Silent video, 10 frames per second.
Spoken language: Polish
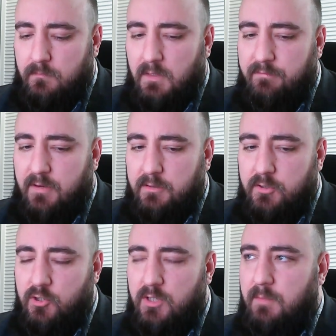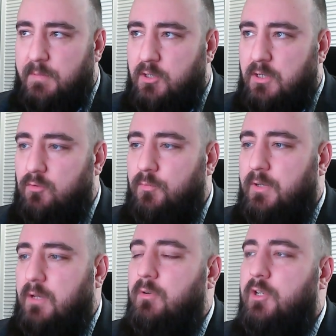faktycznie te 5 lat
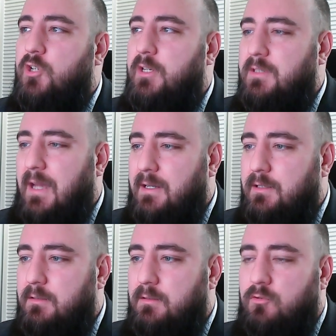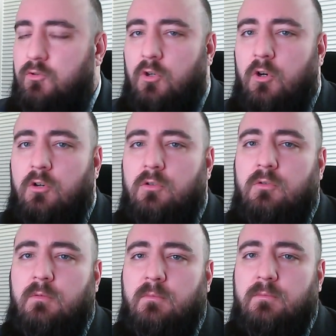upłynęło. Jeżeli tak, to
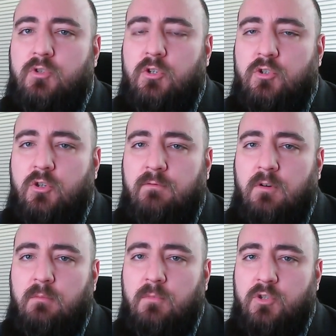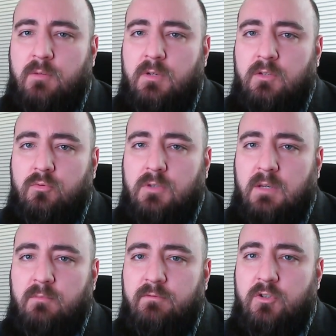częściowo możemy
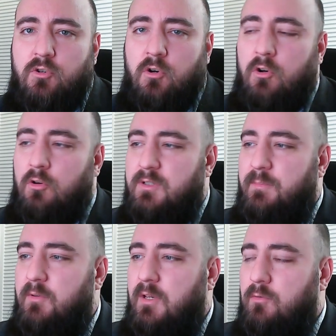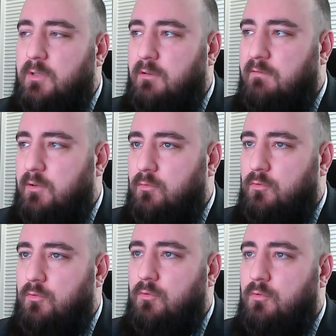tutaj mówić o spełnieniu tego
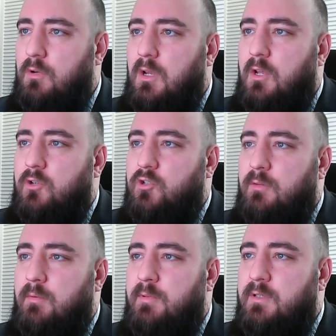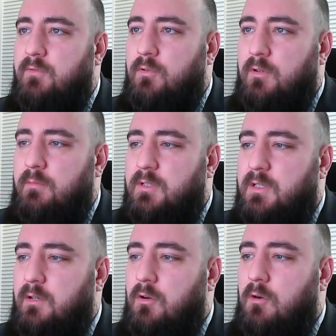warunku, żeby być zwolnionym z
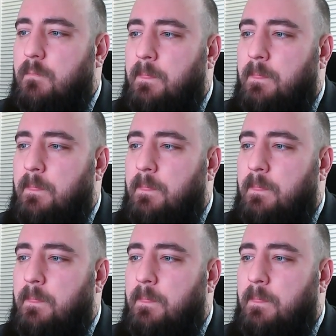tego,